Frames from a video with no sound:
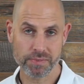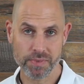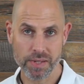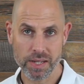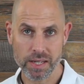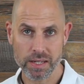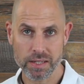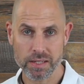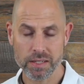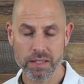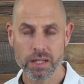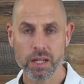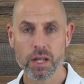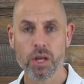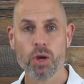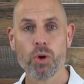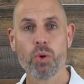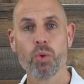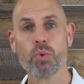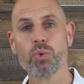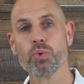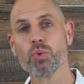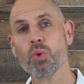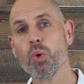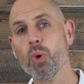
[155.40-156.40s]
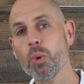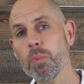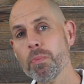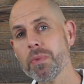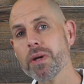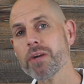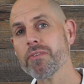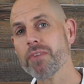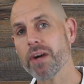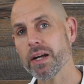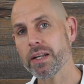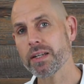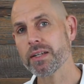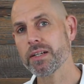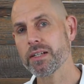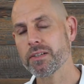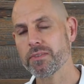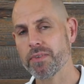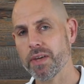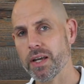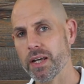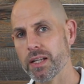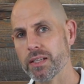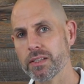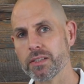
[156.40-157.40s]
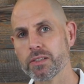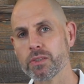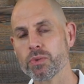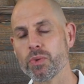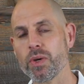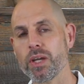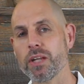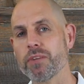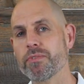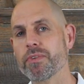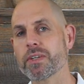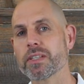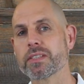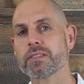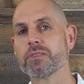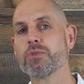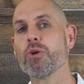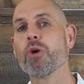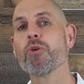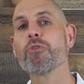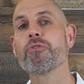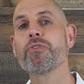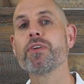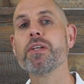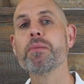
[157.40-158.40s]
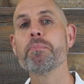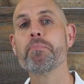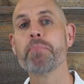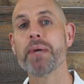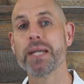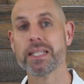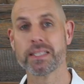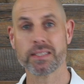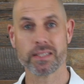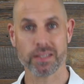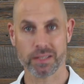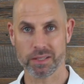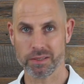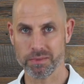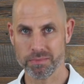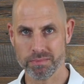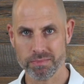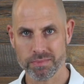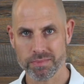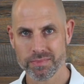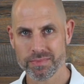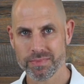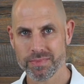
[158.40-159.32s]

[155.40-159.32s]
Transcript: werden und umgewandelt werden zu etwas noch viel Besserem.